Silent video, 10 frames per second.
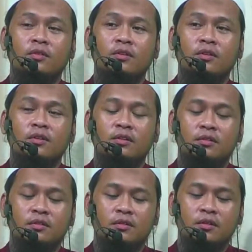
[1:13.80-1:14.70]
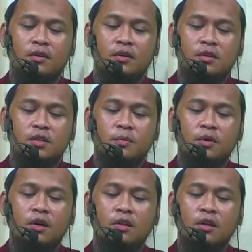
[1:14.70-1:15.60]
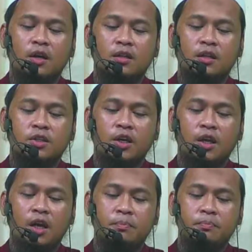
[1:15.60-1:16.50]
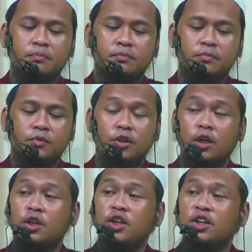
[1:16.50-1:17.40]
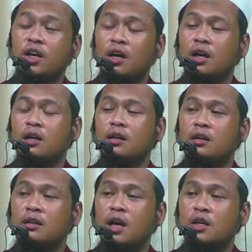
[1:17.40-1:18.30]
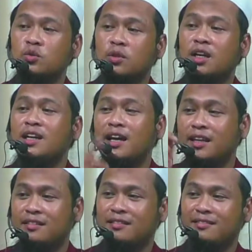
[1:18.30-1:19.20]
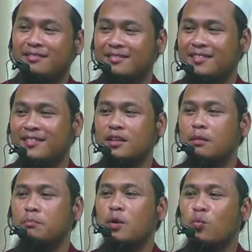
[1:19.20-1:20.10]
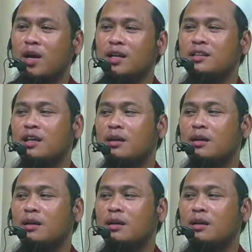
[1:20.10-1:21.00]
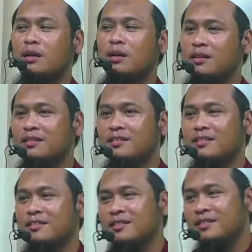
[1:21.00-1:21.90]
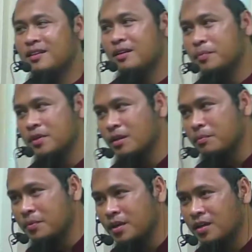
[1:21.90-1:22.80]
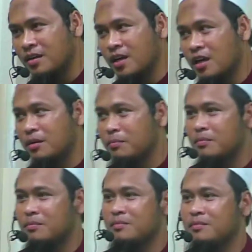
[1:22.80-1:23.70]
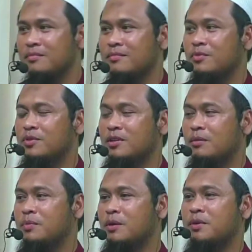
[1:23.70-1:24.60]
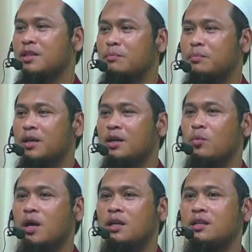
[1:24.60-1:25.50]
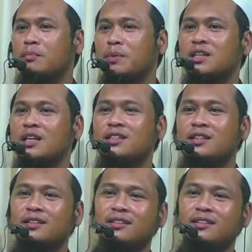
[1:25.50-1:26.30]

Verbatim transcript: ya semoga Allah kata Zainab ini yang dinikahkan langsung dari langit tanpa wali tanpa apa tanpa hakim tanpa apa tanpa wali tanpa saksi